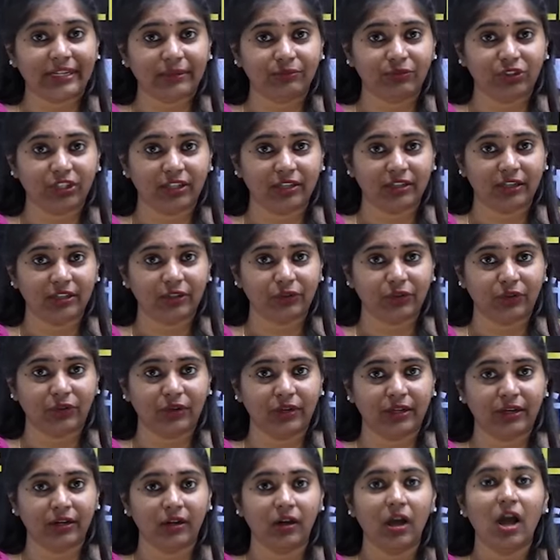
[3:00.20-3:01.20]
అటెంప్ట్
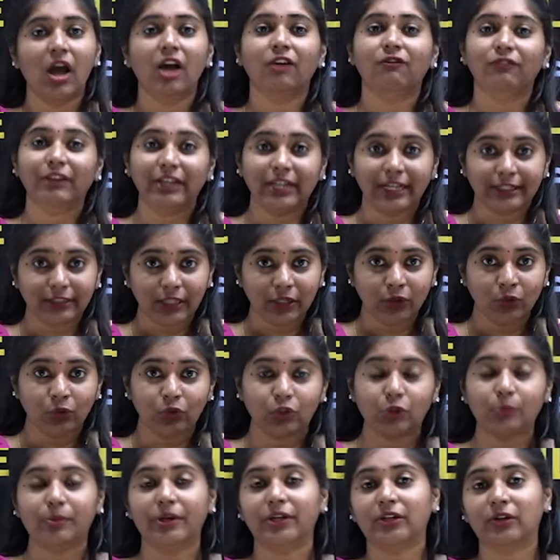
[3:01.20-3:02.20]
చేయగలుగుతున్నారా వీలైతే
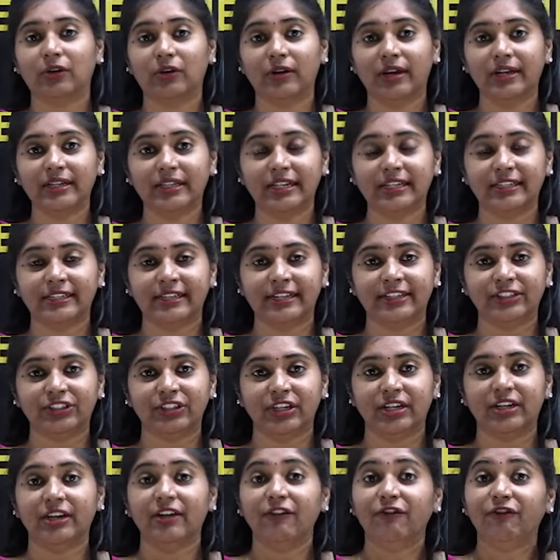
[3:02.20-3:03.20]
గుర్తుపెట్టుకోవడానికి ట్రై
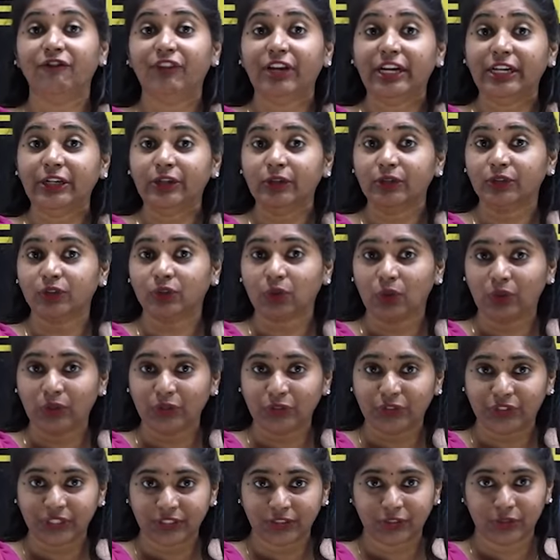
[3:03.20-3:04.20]
చేయండి వీడియో
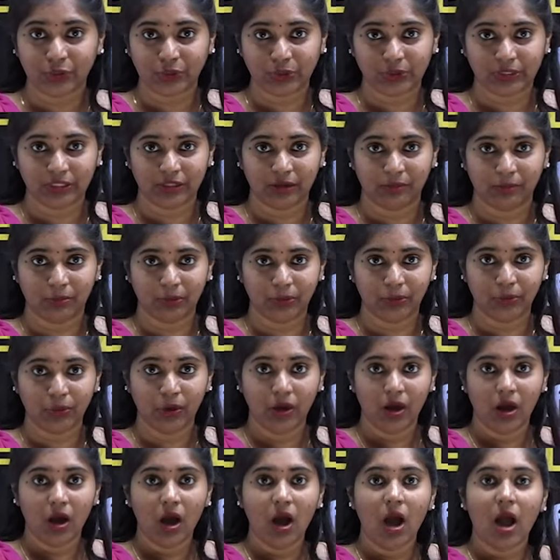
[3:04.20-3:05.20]
సొల్యూషన్స్ చూసినప్పుడు
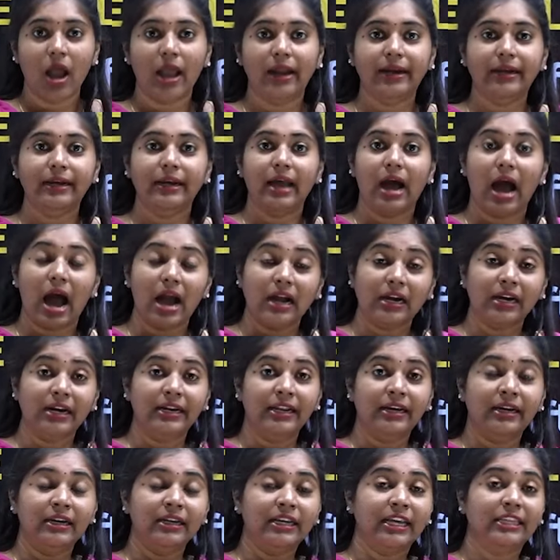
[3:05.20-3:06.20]
అండ్
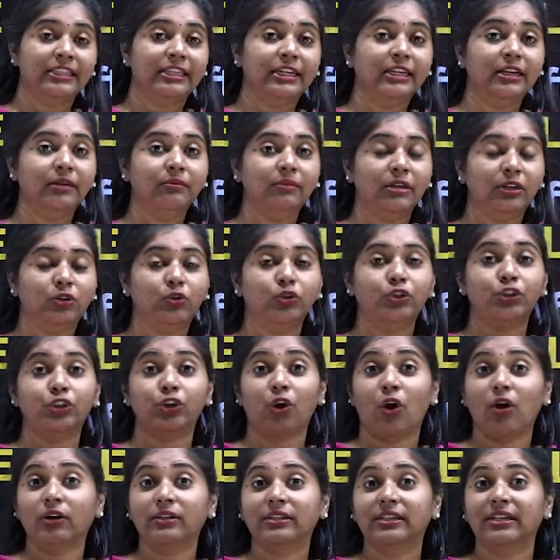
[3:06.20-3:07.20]
అక్కడ ఏదైనా మీకు
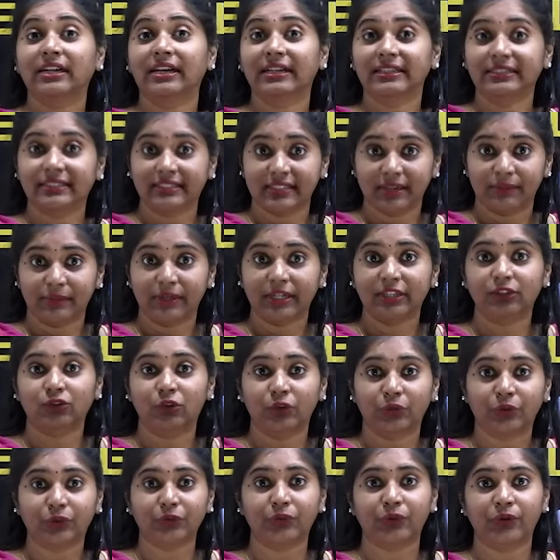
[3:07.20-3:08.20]
షార్ట్ కట్స్ ఏమైనా
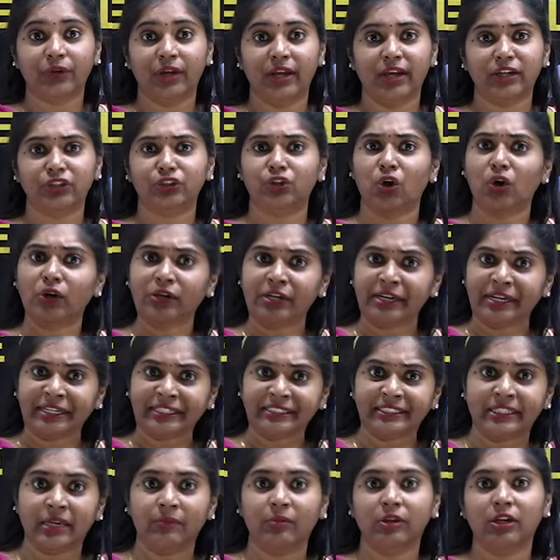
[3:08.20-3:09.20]
దొరుకుతున్నాయా షార్ట్
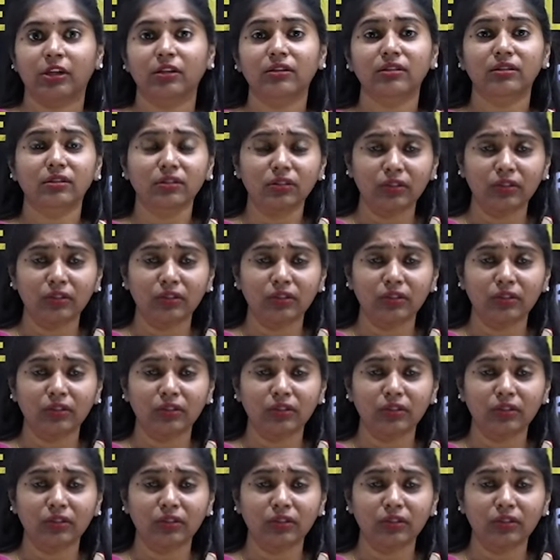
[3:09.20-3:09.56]
ట్రిక్స్ ఏమైనా